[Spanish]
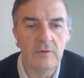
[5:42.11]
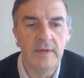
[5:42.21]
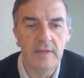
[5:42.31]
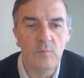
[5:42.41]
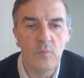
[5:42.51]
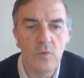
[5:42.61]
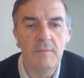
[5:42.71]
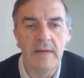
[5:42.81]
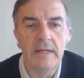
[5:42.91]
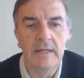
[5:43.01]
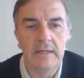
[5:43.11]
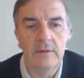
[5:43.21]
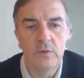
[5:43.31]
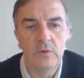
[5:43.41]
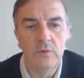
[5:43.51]
le va a ir muy mal a
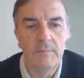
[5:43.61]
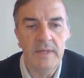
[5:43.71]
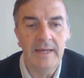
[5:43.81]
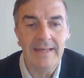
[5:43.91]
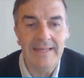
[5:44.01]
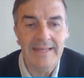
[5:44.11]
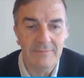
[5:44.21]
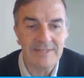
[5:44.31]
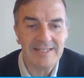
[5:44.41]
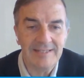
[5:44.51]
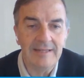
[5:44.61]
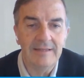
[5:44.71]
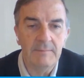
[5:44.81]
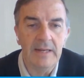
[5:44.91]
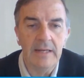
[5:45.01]
la Unión Europea y ya
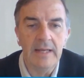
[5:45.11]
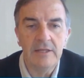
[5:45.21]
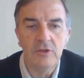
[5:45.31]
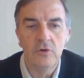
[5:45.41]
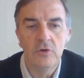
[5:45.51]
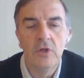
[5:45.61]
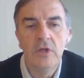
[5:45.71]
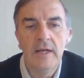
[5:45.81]
bastante mal le ha ido